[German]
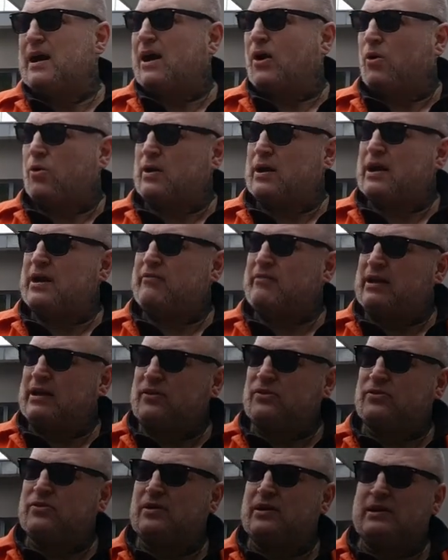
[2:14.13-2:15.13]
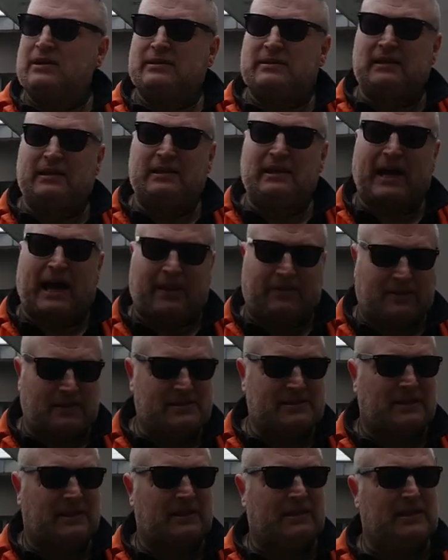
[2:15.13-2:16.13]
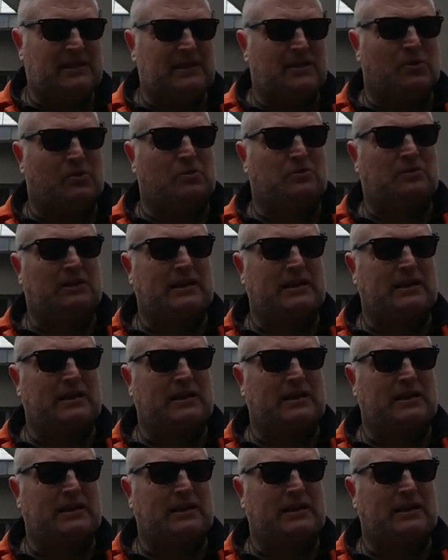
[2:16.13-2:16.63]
oder eventuell die Landesregierung,